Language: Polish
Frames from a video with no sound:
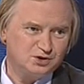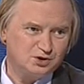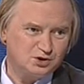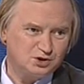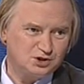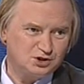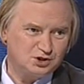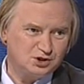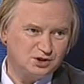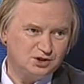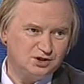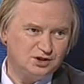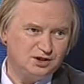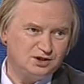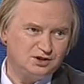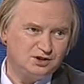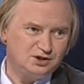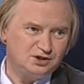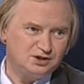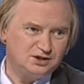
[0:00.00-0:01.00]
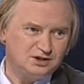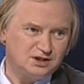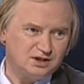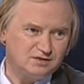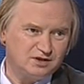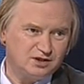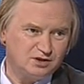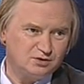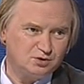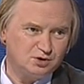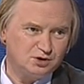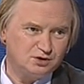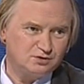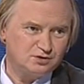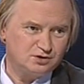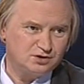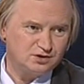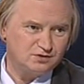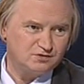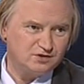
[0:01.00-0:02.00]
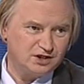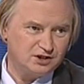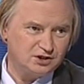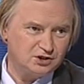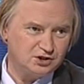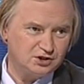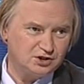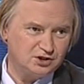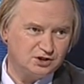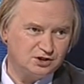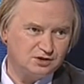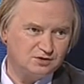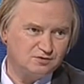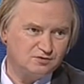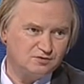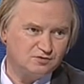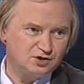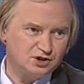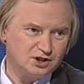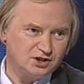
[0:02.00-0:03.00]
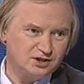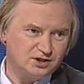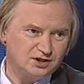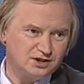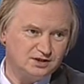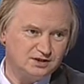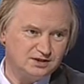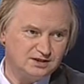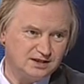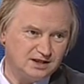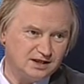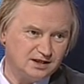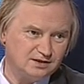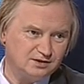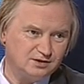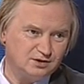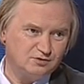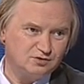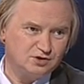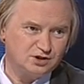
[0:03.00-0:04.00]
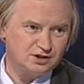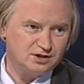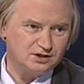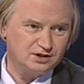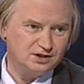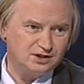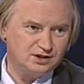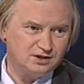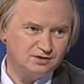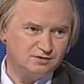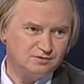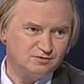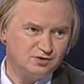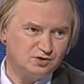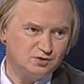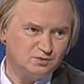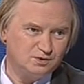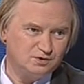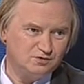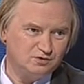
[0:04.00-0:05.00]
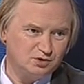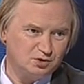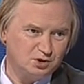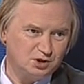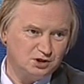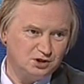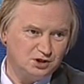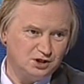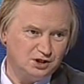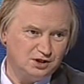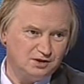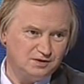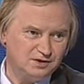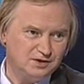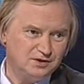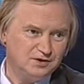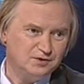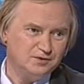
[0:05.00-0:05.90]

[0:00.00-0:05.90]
rozstrzygnięć i starają się rozważyć wszelkie za i wszelkie wątpliwości